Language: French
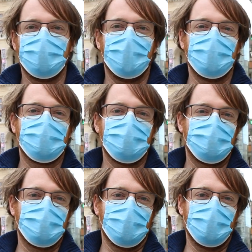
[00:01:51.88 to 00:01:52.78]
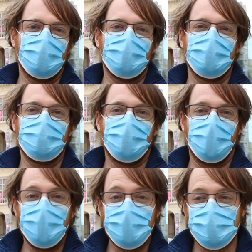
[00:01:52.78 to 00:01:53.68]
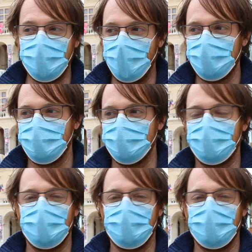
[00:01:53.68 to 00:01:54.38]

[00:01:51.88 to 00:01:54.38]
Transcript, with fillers: On a une culture de, fromage, par exemple,